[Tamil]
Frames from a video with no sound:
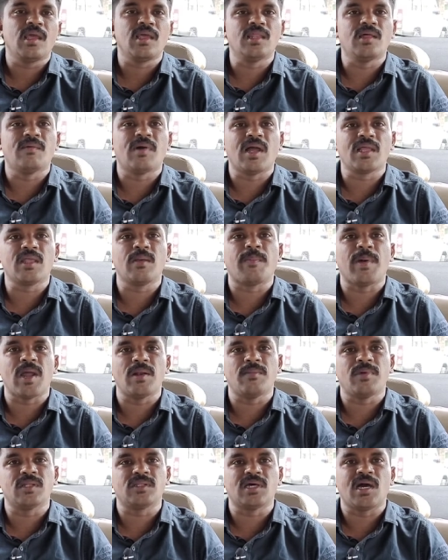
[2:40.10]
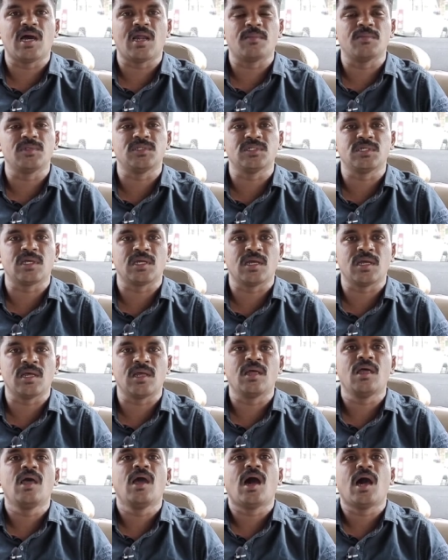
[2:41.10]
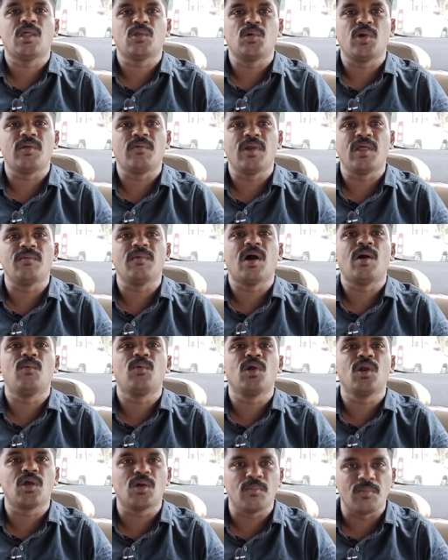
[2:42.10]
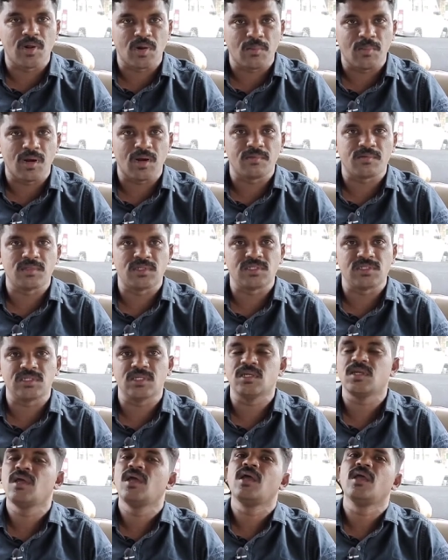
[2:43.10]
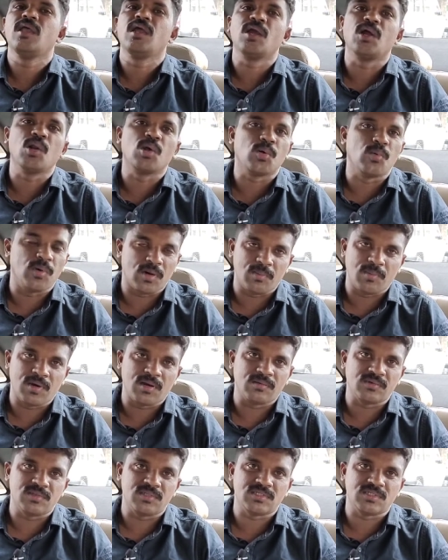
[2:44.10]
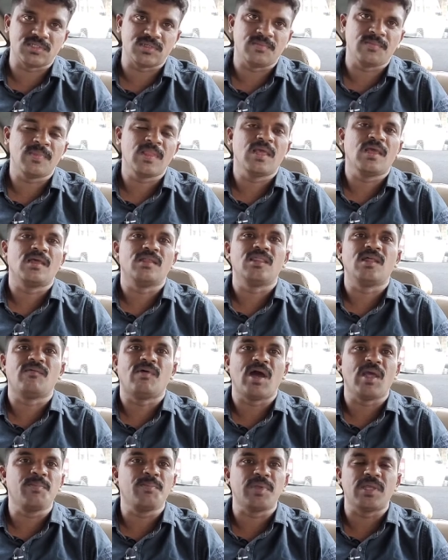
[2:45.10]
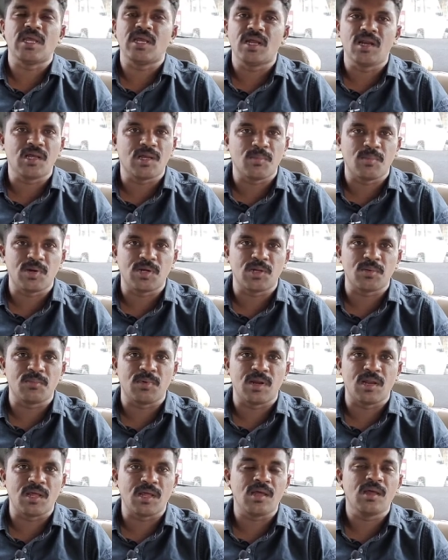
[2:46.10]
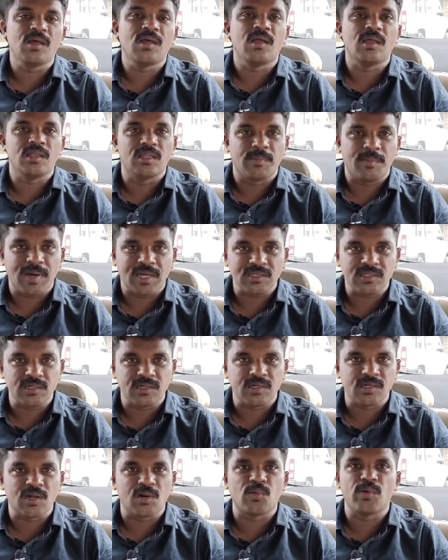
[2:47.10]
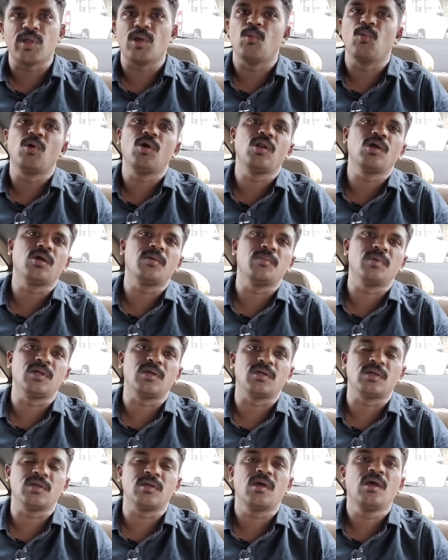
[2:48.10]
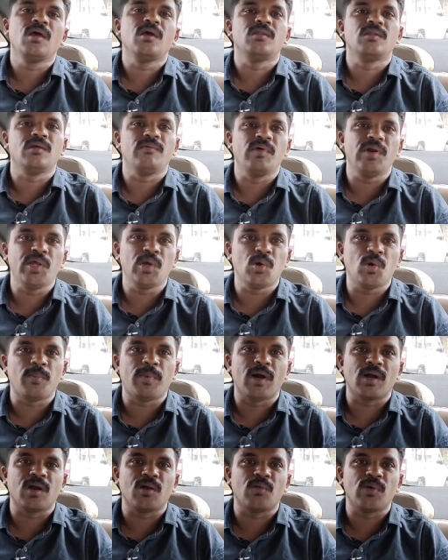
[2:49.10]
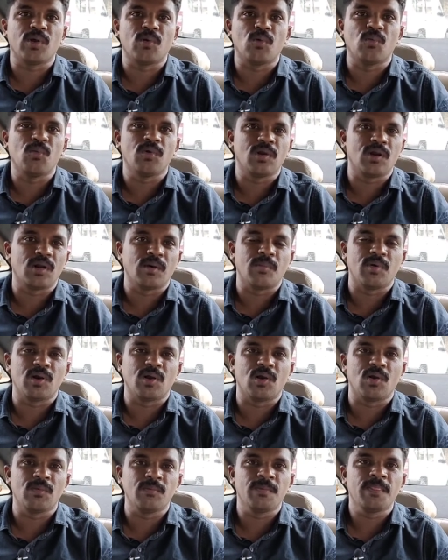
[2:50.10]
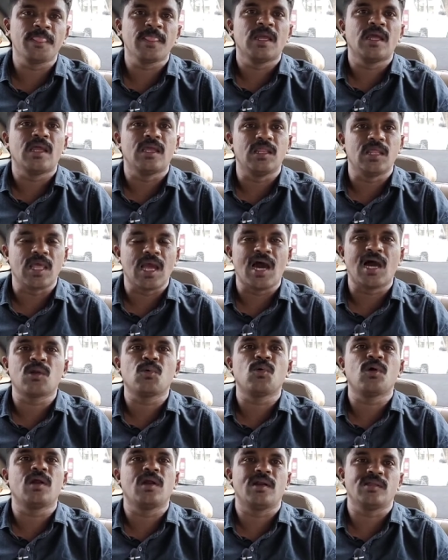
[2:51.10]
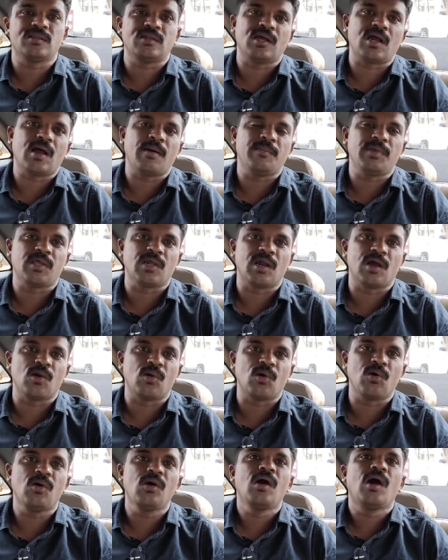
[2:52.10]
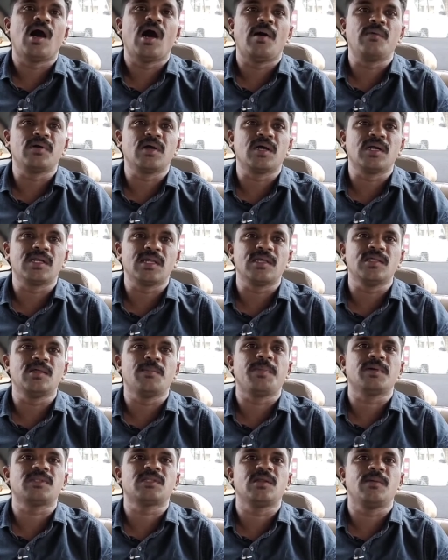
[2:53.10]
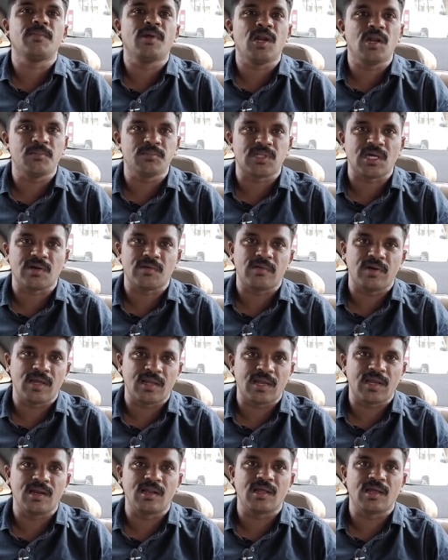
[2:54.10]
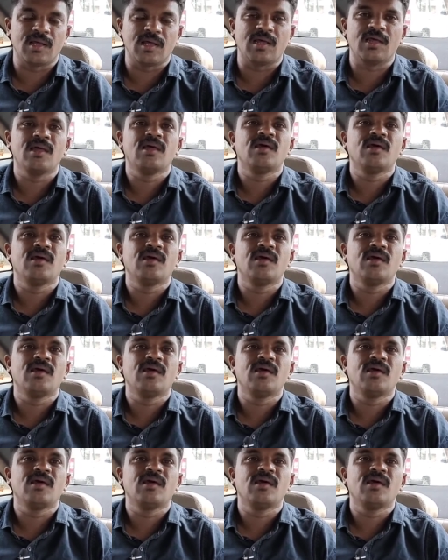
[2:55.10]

இதை வாங்கி பயன்படுத்த ஆரம்பித்ததாங்க அதனுடைய விளைவு அவங்களுக்கும் வருமானம் வந்துச்சு எங்களுக்கும் வருமானம் வந்துச்சு இந்த வாய்ப்பு எங்களுக்கு மட்டும் இல்லை இதை பார்த்துக்கிட்டு இருக்கக்கூடிய உங்களுக்கும் இருக்குது இந்த வீடியோவை பார்க்கக்கூடிய ஒவ்வொரு நபர்களும் இதை யார் உங்கள் இடத்துல காமிக்கிறாங்களோ அவங்கக்கிட்ட இதை பற்றின மேலும் தகவலை கேளுங்க